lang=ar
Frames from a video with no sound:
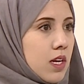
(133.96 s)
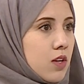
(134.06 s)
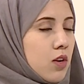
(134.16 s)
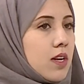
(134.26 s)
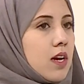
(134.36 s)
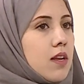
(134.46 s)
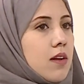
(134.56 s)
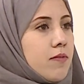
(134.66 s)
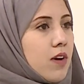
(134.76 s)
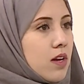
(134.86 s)
انه
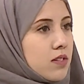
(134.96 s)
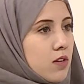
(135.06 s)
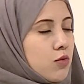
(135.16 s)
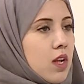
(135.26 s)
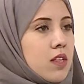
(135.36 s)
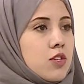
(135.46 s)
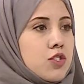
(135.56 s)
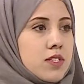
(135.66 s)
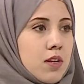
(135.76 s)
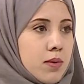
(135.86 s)
انا فحصت وطلعت
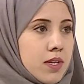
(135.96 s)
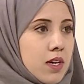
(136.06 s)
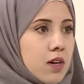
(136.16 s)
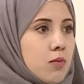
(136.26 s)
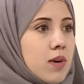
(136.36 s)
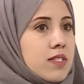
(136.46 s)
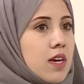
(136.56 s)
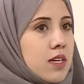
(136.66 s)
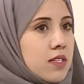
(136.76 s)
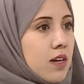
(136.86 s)
نتيجتي سلبيه وما
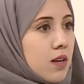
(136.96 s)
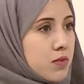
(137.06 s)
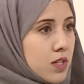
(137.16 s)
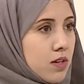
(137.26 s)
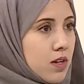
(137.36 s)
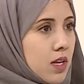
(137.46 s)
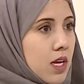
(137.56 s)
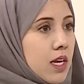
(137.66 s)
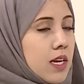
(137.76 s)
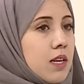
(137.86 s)
زال عندي الم صدر
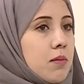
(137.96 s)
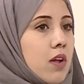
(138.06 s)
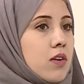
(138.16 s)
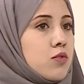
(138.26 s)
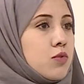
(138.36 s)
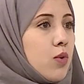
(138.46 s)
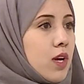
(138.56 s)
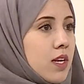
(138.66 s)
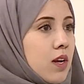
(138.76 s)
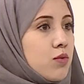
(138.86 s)
إلي مخلص
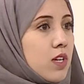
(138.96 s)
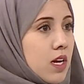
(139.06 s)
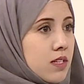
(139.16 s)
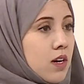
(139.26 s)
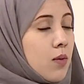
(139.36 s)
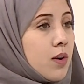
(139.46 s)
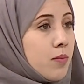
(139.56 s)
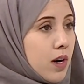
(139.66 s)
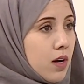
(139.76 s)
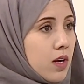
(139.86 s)
أسبوعين أو ثلاثة أو
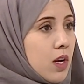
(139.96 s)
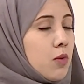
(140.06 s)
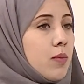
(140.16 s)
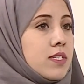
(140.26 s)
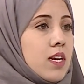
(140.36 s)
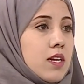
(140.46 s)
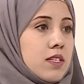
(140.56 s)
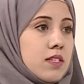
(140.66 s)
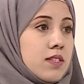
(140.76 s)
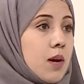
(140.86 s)
أربعة وما زال
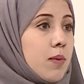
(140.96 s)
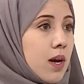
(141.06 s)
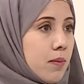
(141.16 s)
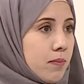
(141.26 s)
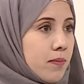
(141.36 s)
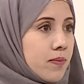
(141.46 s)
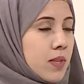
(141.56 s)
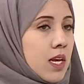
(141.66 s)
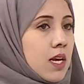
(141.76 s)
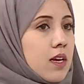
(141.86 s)
عندي تعب عام
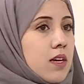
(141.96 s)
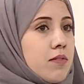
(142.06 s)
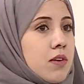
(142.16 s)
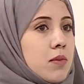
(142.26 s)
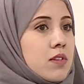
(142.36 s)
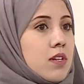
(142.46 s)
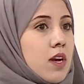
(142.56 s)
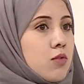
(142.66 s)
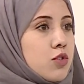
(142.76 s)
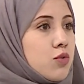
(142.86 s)
آه، في مرضى
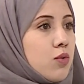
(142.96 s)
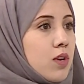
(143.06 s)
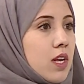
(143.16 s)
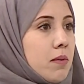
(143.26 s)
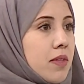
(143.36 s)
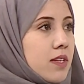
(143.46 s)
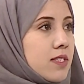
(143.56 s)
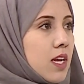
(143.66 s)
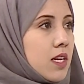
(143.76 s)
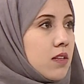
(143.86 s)
كانوا يشكوا أني أنا مثلا
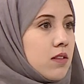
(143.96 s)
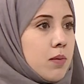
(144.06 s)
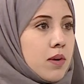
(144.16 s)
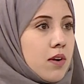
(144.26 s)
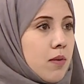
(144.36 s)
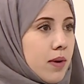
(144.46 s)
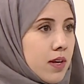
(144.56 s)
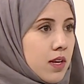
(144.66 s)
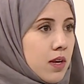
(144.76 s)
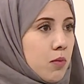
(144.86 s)
ساكن على الطابق الرابع
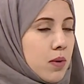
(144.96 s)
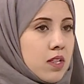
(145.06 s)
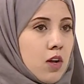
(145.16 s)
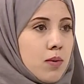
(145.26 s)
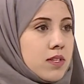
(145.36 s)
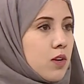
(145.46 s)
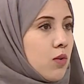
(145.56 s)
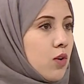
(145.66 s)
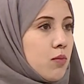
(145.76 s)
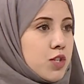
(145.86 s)
بطلع وبنزل
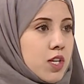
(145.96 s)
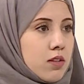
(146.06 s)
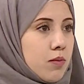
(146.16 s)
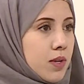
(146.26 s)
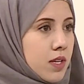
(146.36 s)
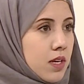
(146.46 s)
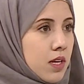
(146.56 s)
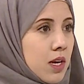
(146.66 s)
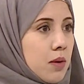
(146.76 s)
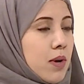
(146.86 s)
كل يوم بشكل طبيعي
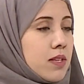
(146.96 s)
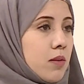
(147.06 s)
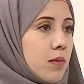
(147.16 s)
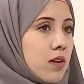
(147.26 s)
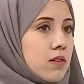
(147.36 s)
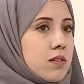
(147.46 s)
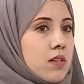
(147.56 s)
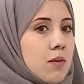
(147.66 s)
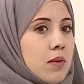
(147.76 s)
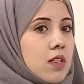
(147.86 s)
بعد المرض
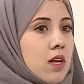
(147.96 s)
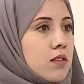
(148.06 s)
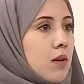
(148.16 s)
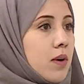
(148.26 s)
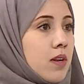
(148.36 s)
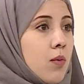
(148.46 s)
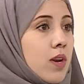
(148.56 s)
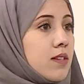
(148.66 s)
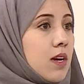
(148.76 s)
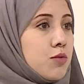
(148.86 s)
صرت لما أطلع على الطابق الأول
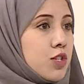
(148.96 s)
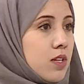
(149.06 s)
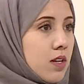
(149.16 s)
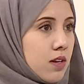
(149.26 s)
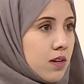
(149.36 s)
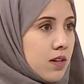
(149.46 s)
أتعب جدا